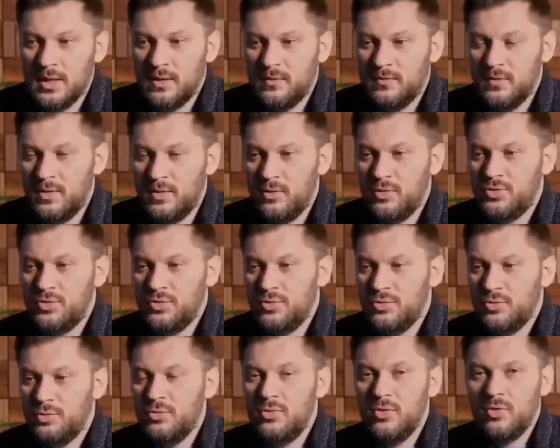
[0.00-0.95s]
Вы
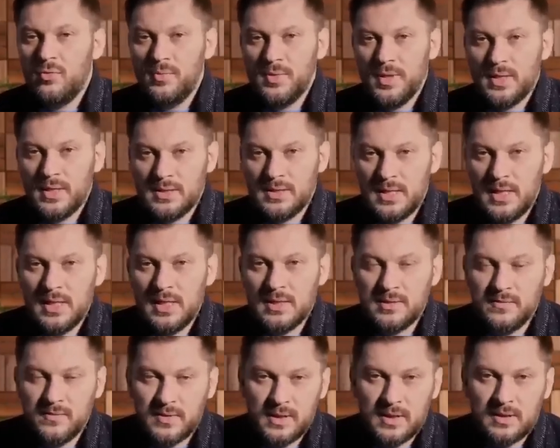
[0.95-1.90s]
очень удобное
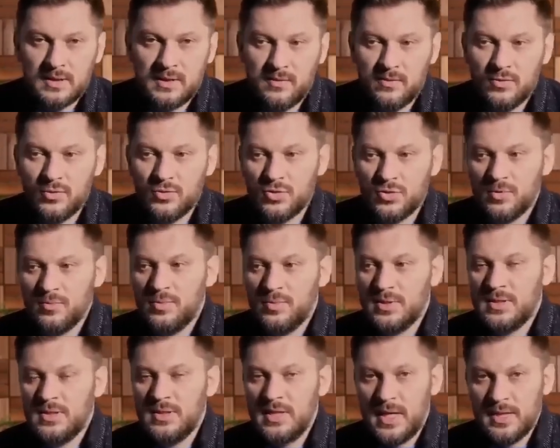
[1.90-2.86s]
средство для того,
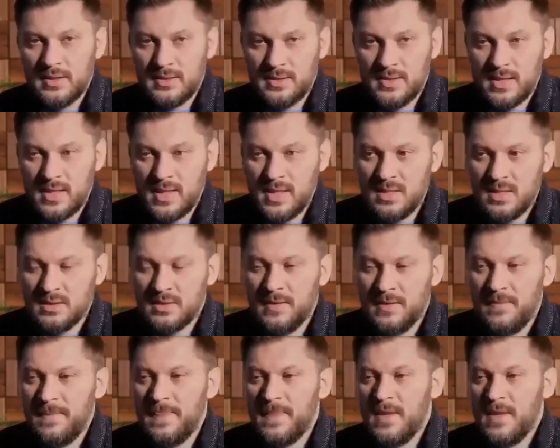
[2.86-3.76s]
чтобы снять стресс,